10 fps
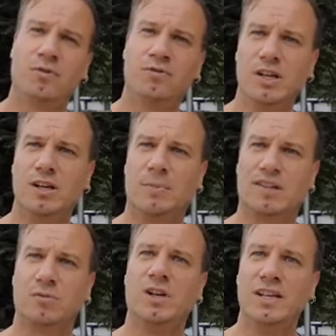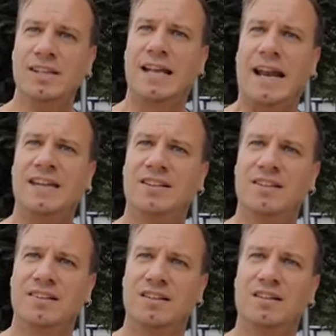von 400 Personen nicht erreicht
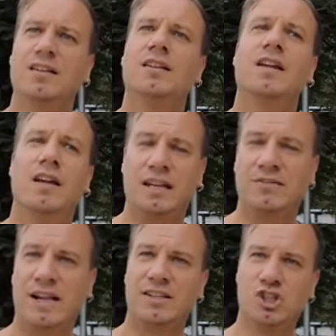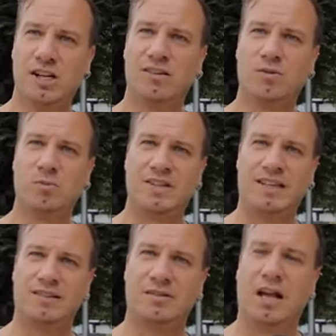ist, entfällt die Schließung um,
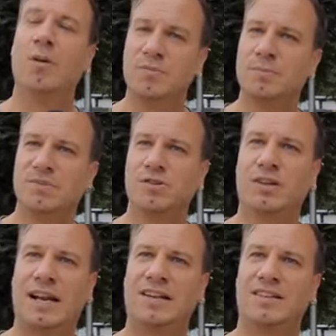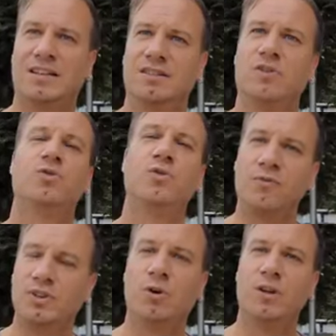äh, um 17.30 Uhr. Dann
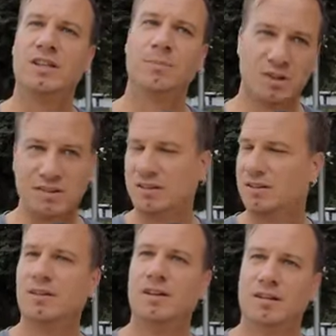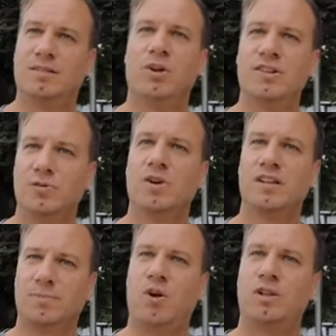dürfen die Leute bis 20 Uhr
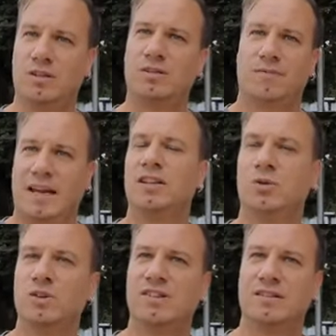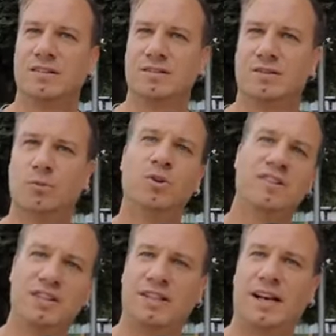das Bad weiter nutzen,
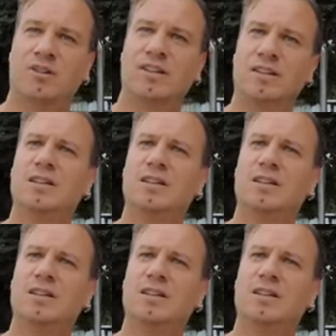müssen nicht raus.